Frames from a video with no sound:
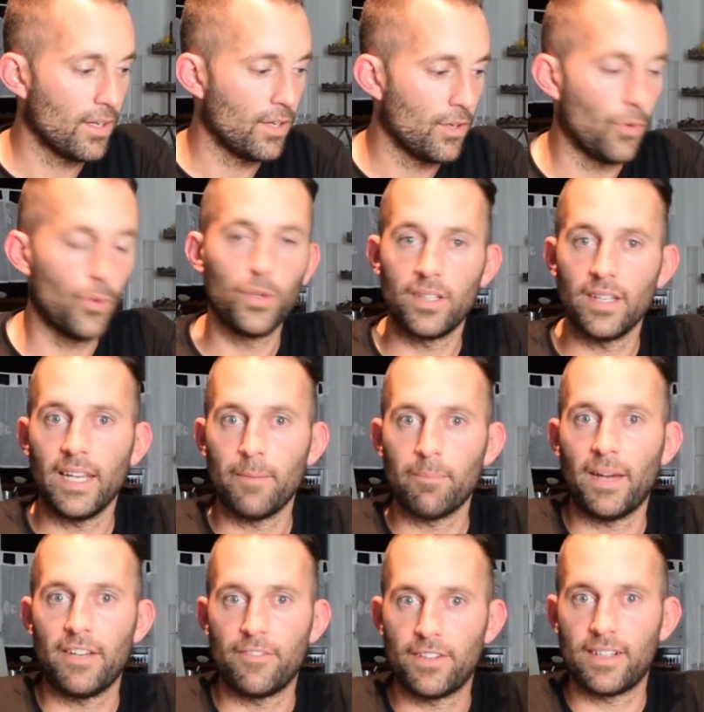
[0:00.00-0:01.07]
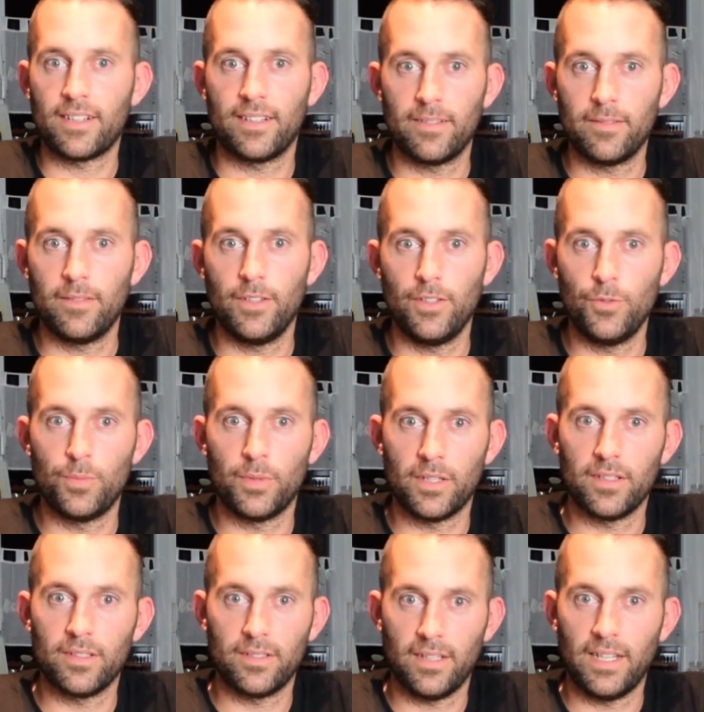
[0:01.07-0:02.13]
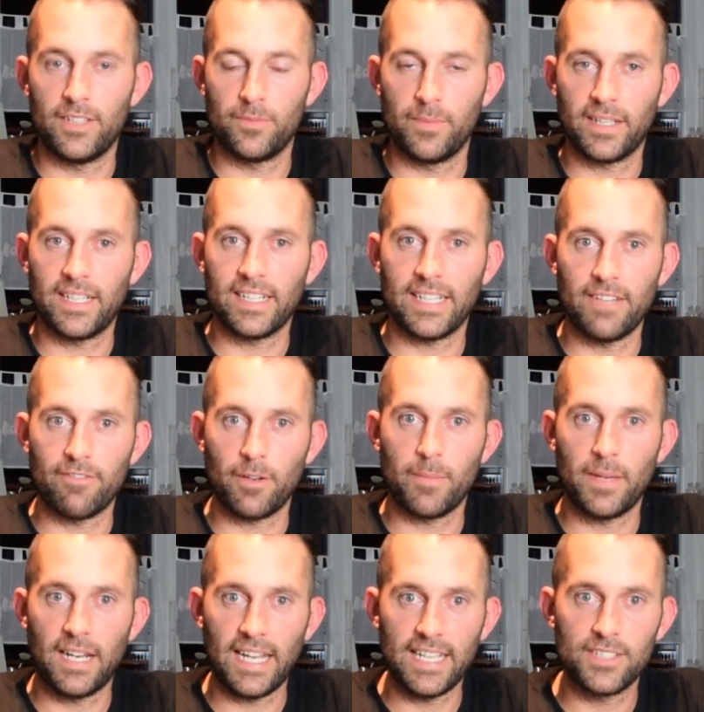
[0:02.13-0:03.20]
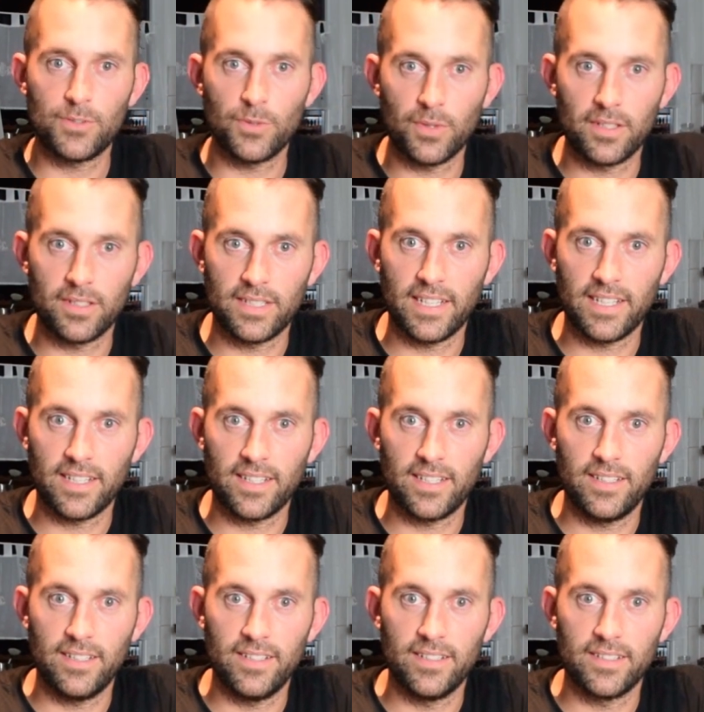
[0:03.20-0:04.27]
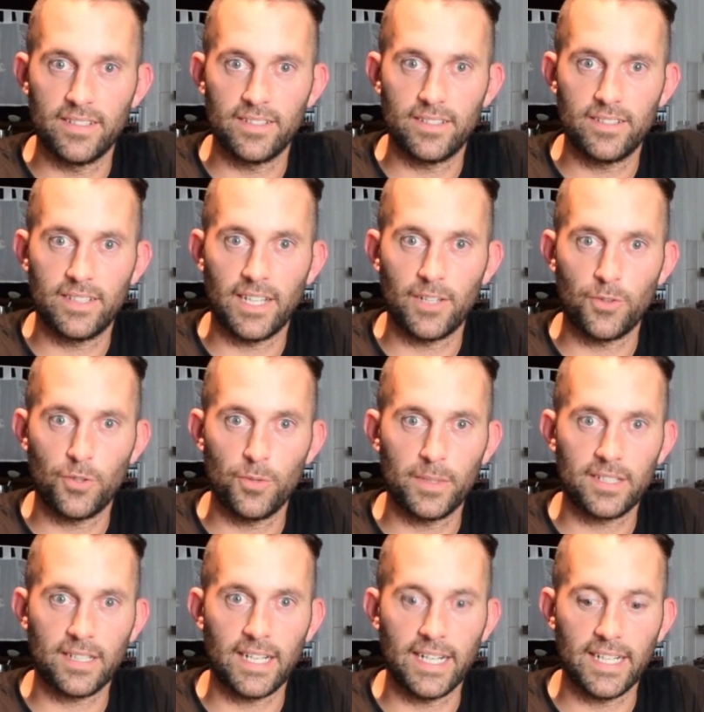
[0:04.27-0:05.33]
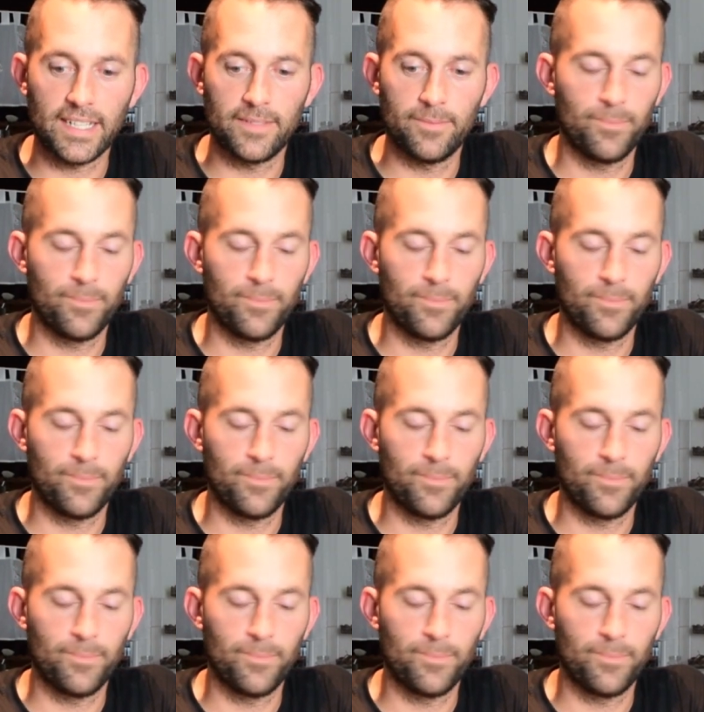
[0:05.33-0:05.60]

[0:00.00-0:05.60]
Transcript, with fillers: und eben einfach über, also man kriegt einfach mehr Leistung dann äh, dadurch übertragen.